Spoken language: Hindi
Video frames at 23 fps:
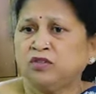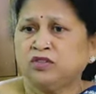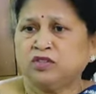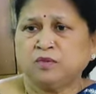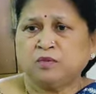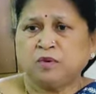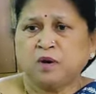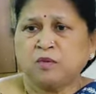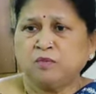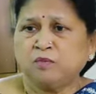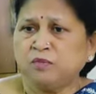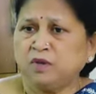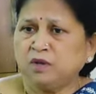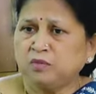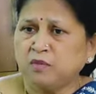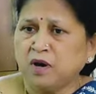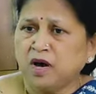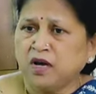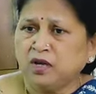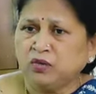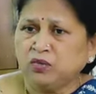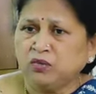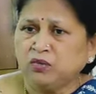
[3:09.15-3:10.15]
और जब हम
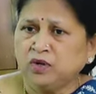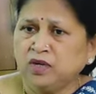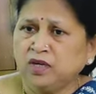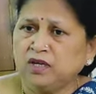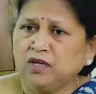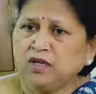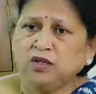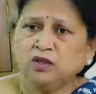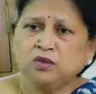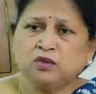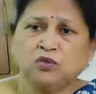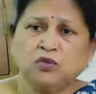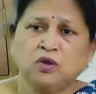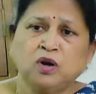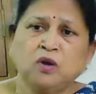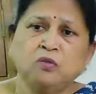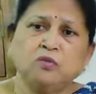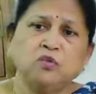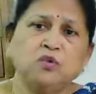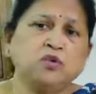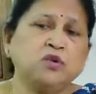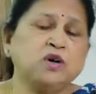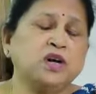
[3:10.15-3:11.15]
बीमार हुए
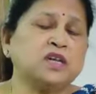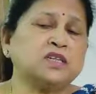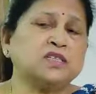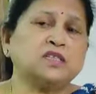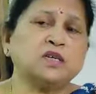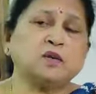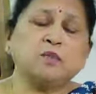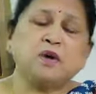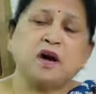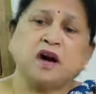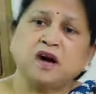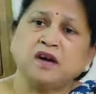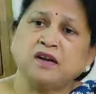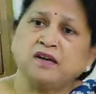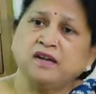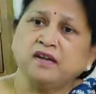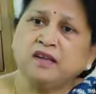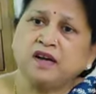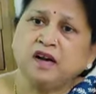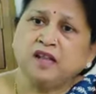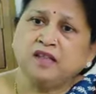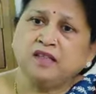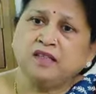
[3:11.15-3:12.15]
तो हमको घर से
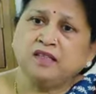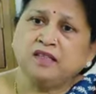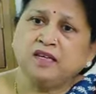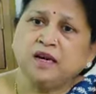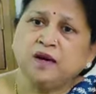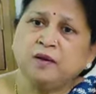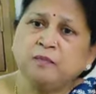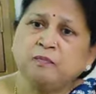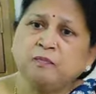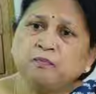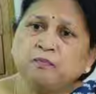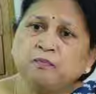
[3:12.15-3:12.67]
बाहर निकाल